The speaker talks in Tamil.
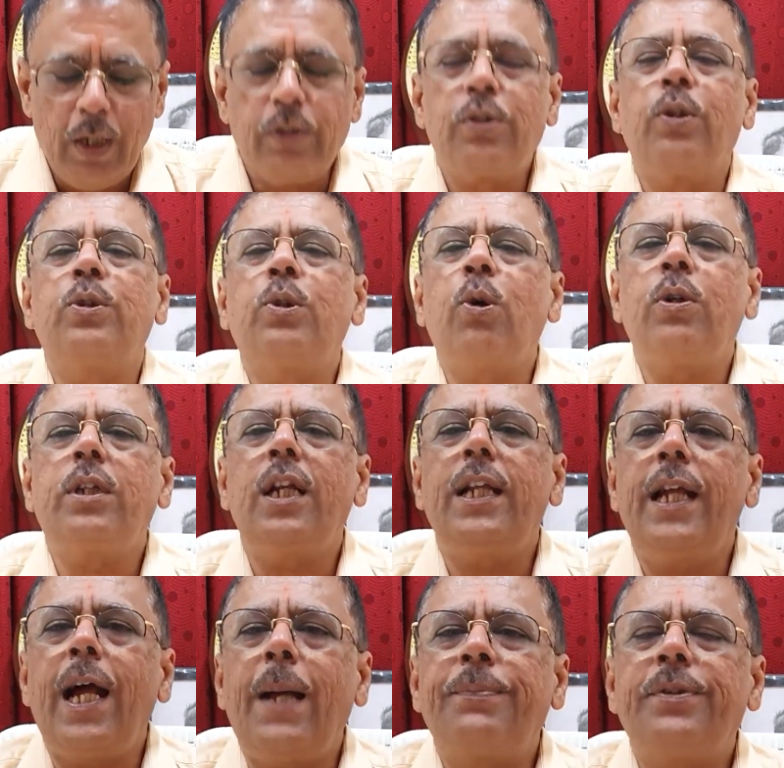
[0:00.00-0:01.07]
So totally
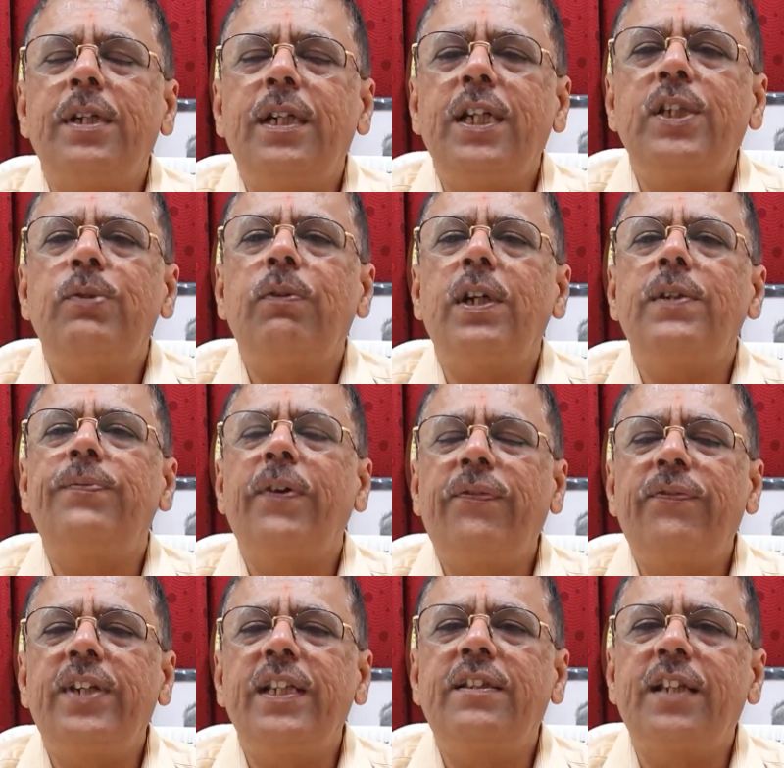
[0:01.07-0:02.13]
absentees was
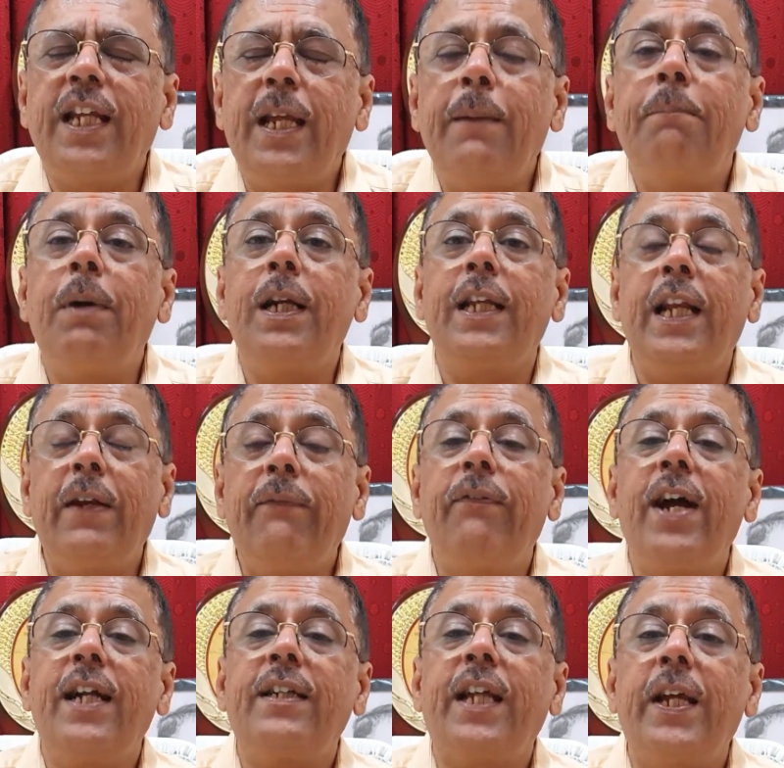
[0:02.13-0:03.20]
53, but in
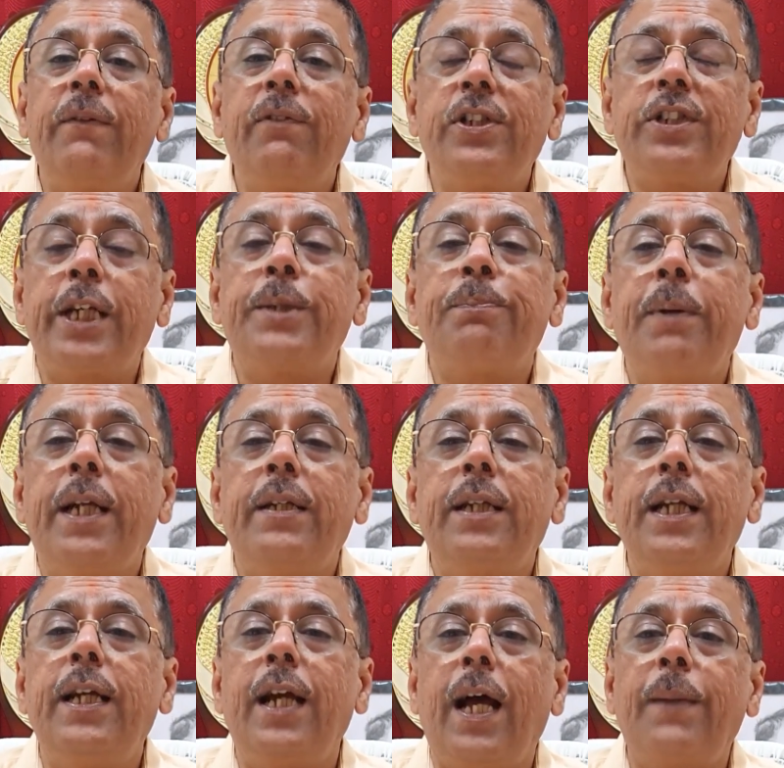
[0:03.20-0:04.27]
fact I was
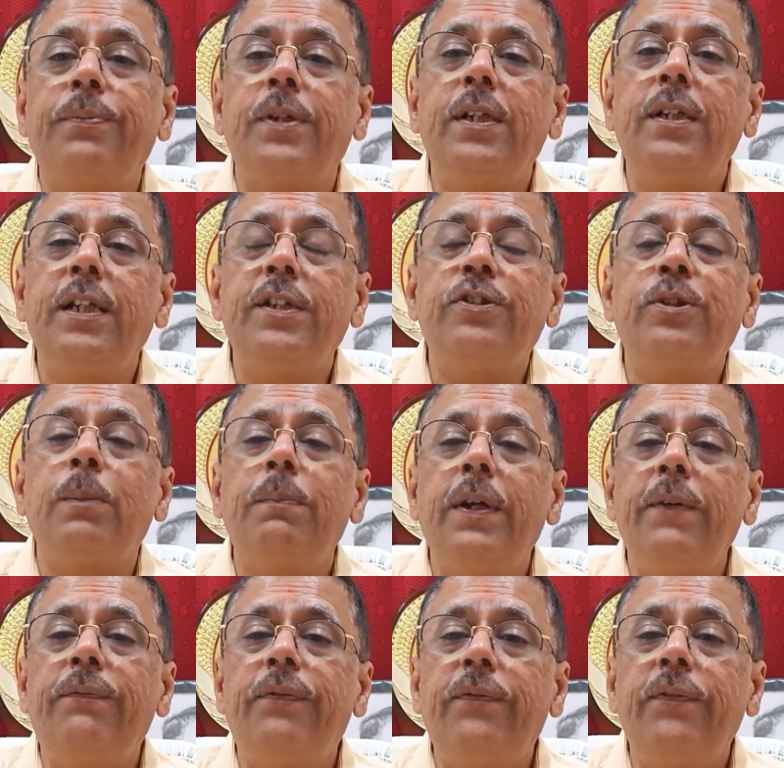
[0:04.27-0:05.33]
expecting absentees to be
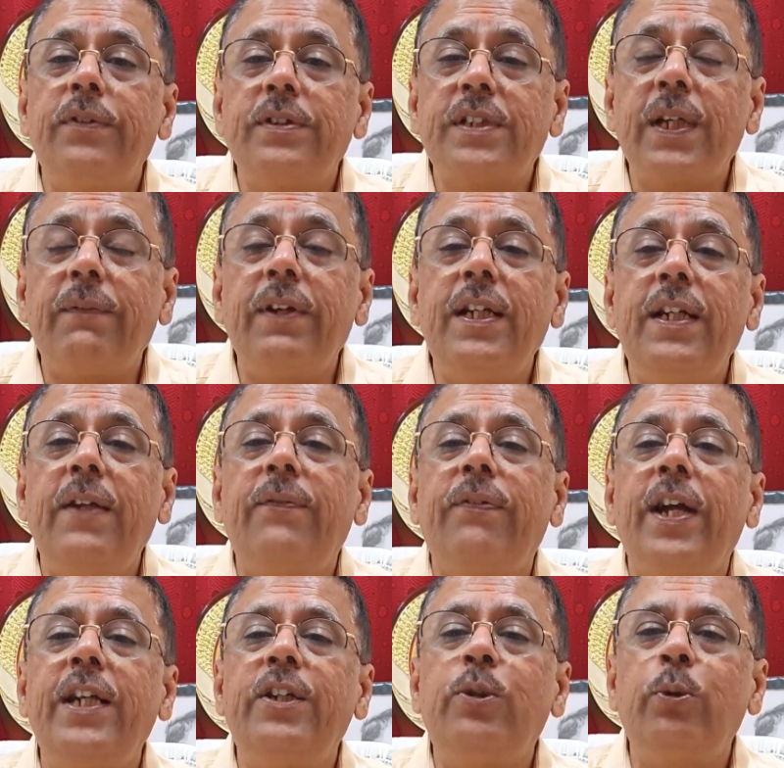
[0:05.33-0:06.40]

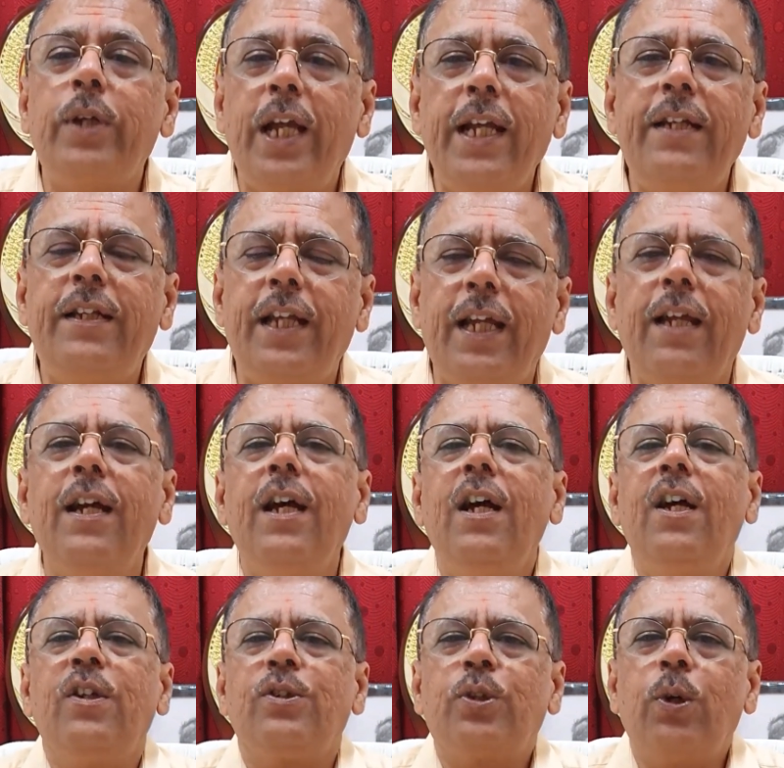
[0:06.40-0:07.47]
75 to 80.
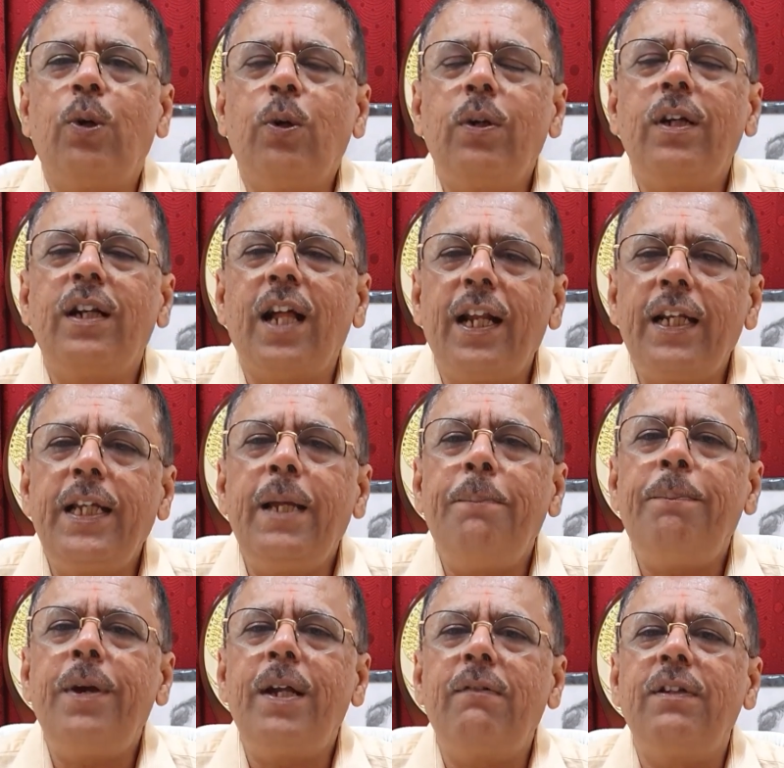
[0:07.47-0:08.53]
ஸோ நிறைய
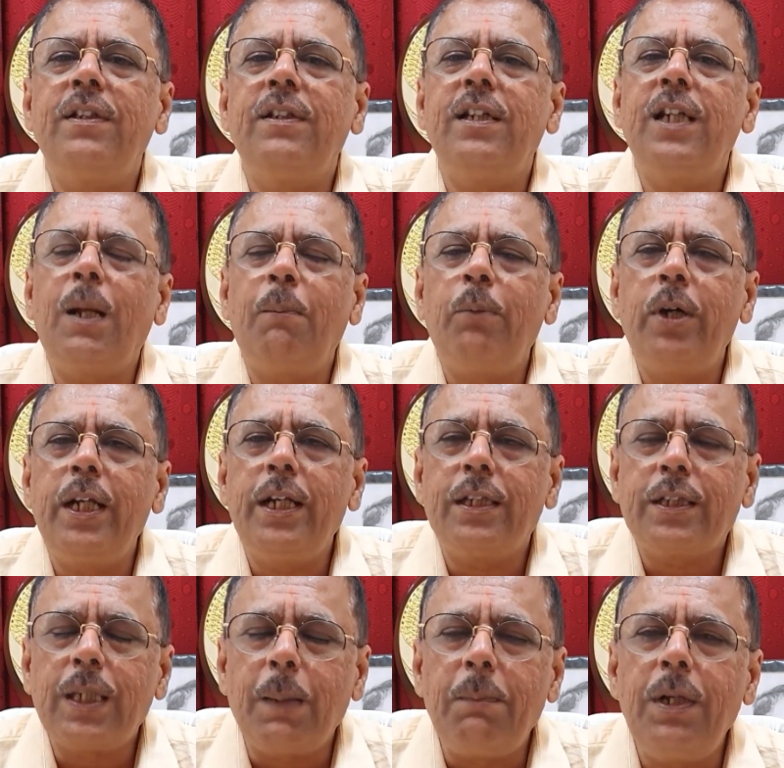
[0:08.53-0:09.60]
பேர் வந்து நம்மளுடைய
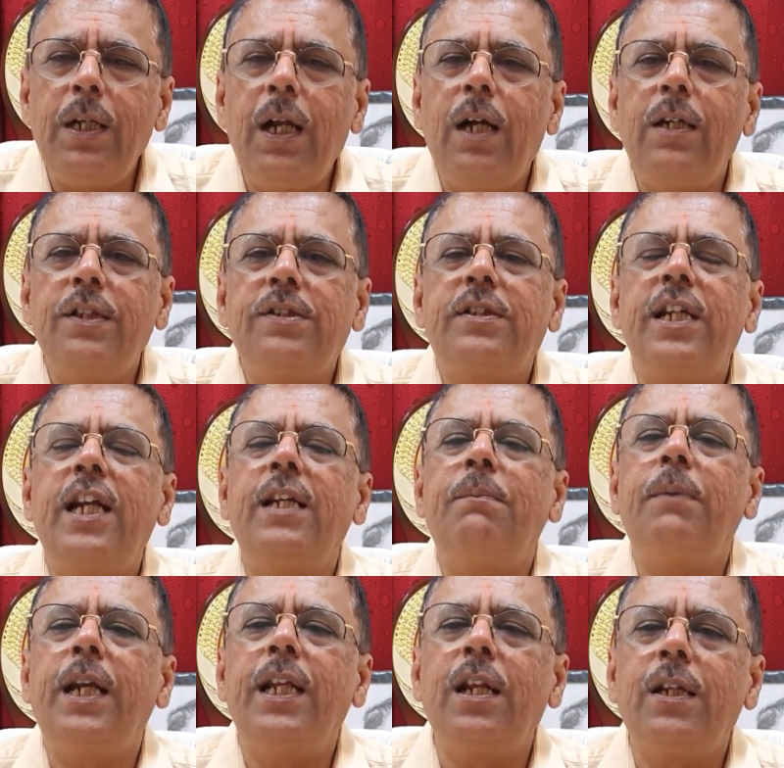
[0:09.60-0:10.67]
தமிழ்நாடு ஸ்டேட்
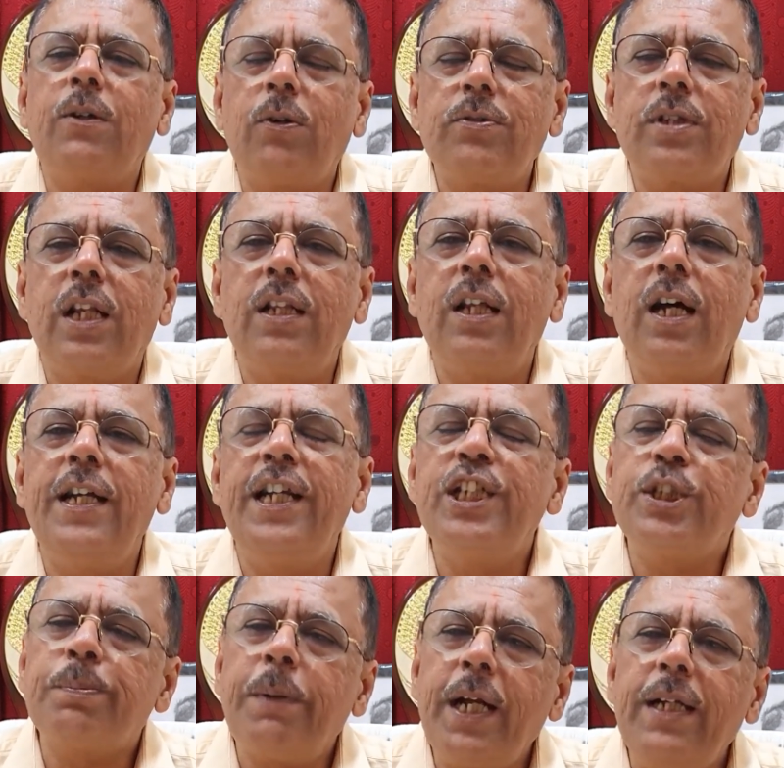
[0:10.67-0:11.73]
மெடிக்கல் கவுன்சில் தான்
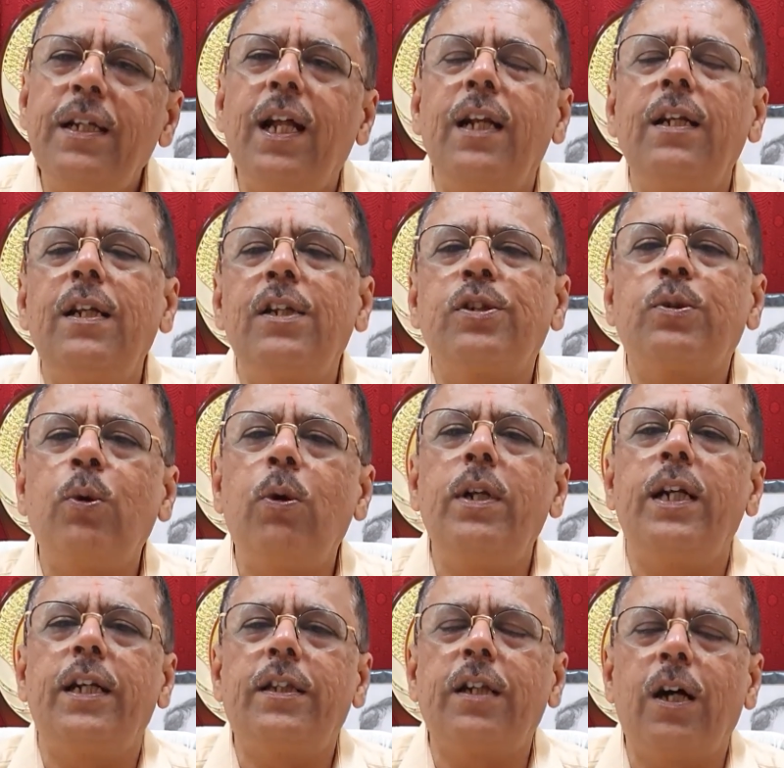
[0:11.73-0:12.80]
இன்ஸ்பைட் நல்ல ஸ்கோர்
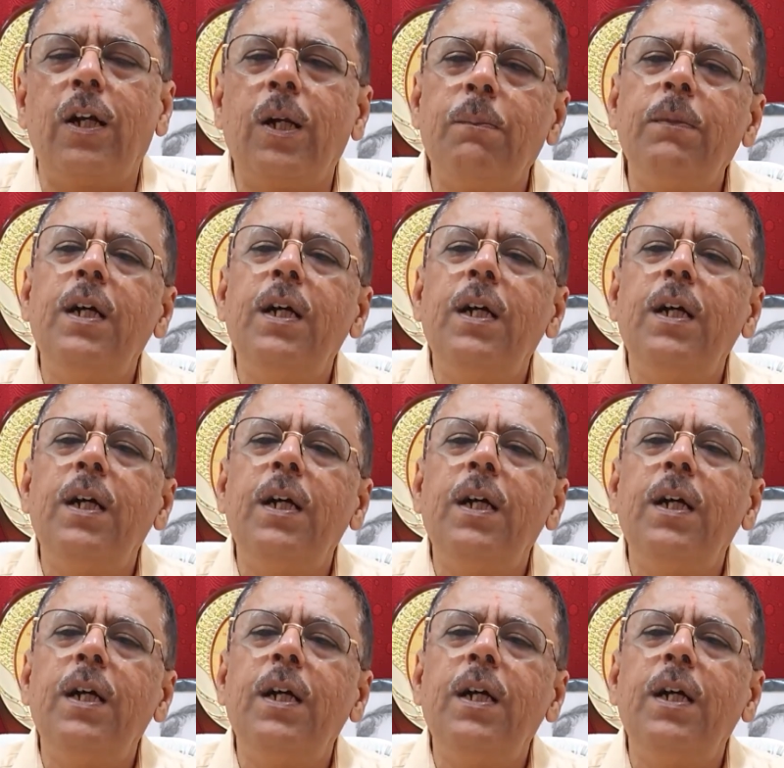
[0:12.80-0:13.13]
எடுத்தாலும்